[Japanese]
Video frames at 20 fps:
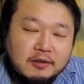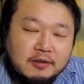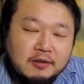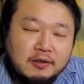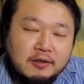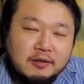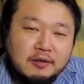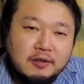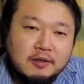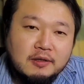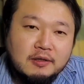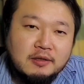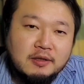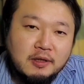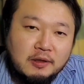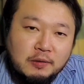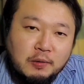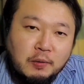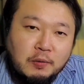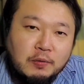出てき
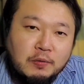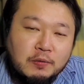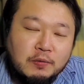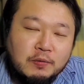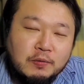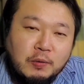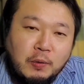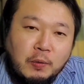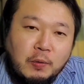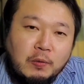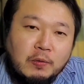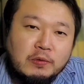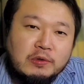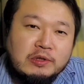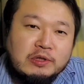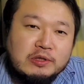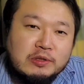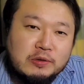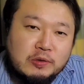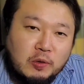たというところ
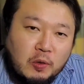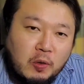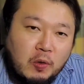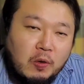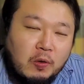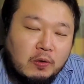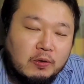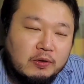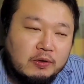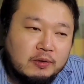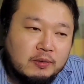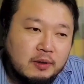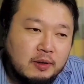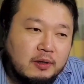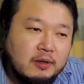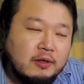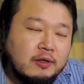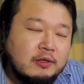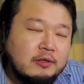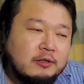ですよ。
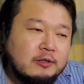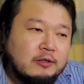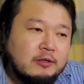ね。